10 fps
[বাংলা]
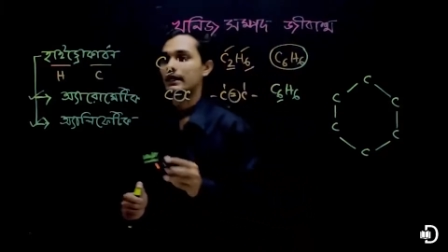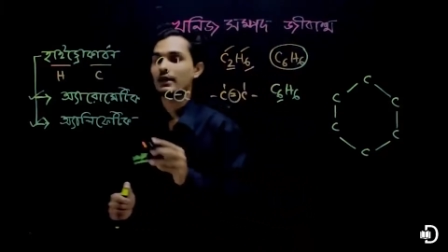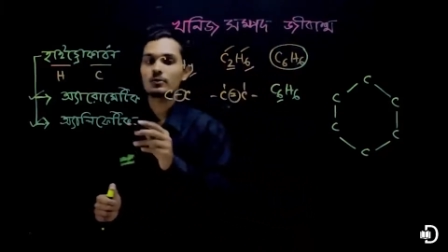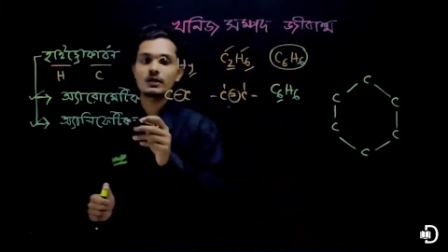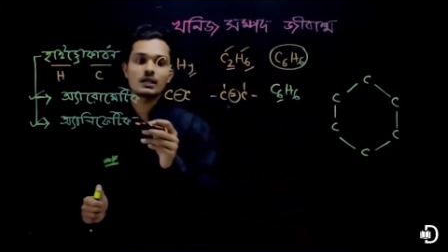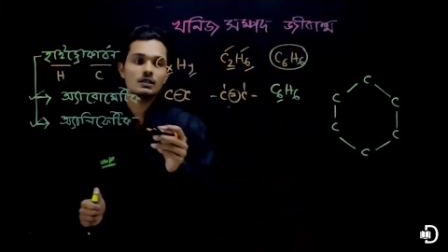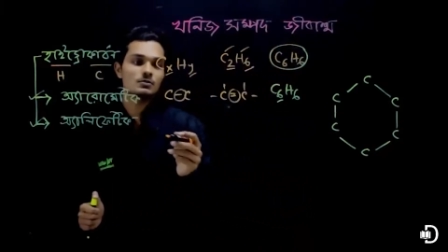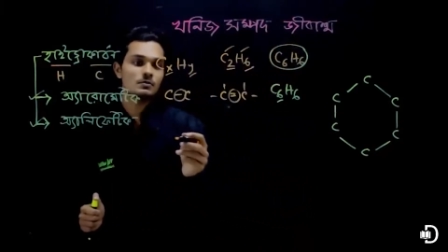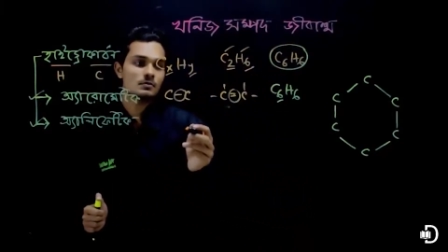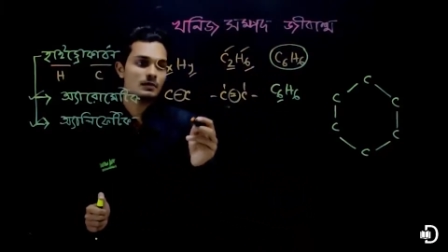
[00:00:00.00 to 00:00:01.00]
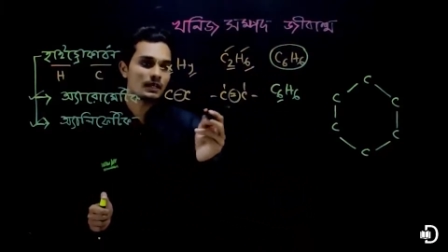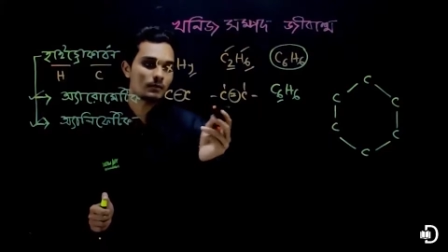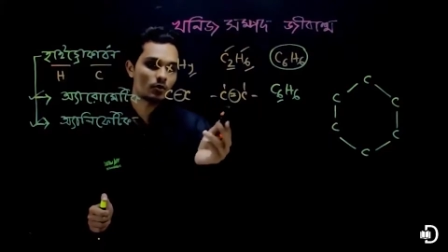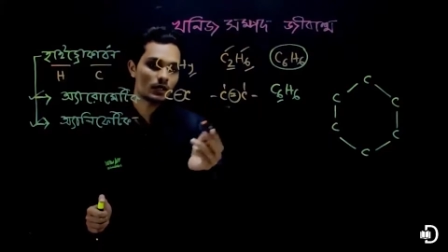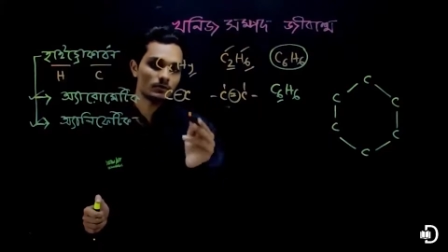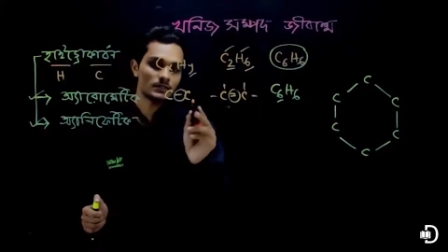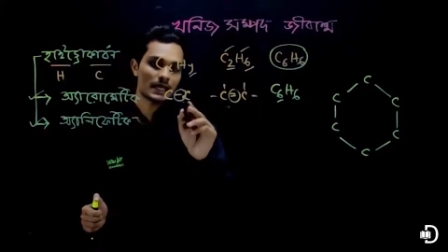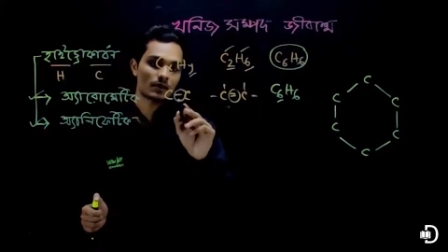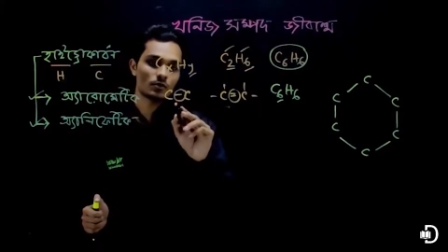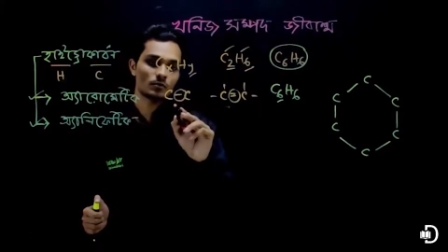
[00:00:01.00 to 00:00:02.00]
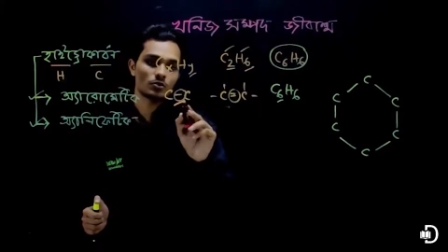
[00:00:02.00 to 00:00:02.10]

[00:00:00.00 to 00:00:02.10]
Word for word: অ্যারোমেটিকের বেলায় বললাম যে একক